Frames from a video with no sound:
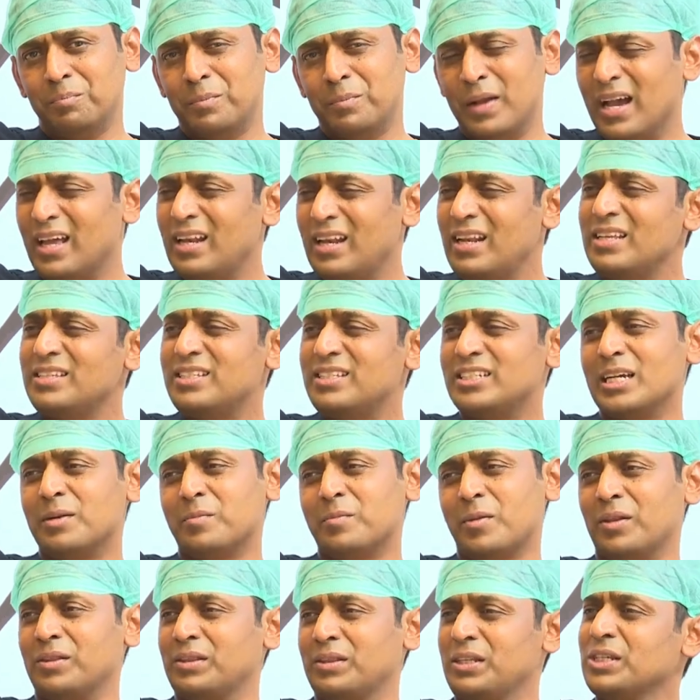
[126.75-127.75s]
బ్యాలెన్స్గా
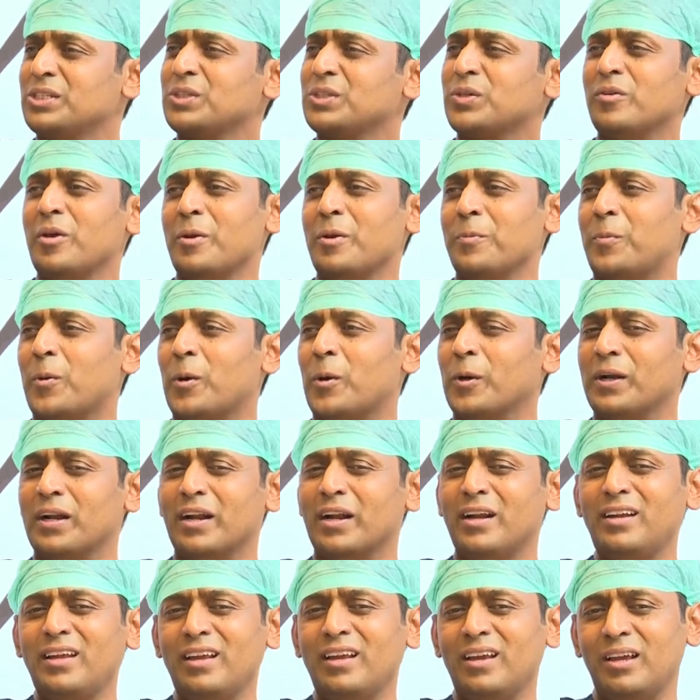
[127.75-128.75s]
మనం తీసుకోవడం
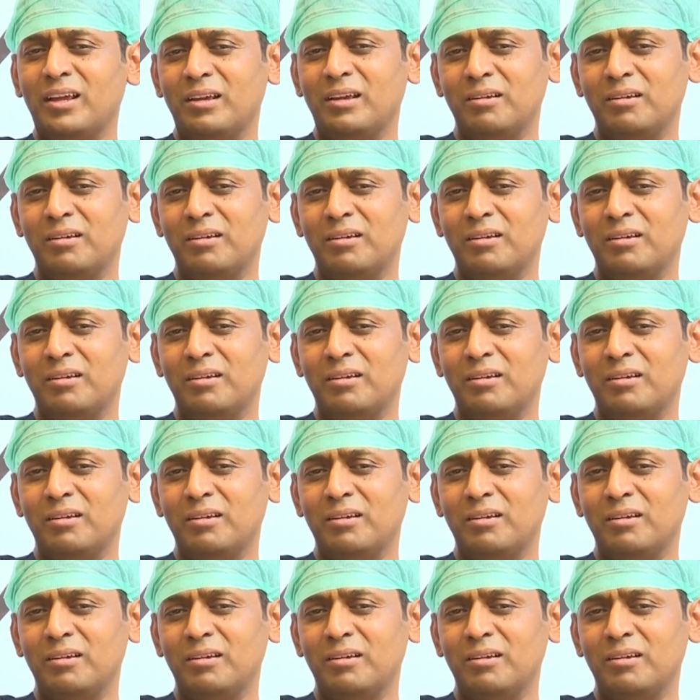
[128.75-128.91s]
ఇంపార్టెంట్ అంటే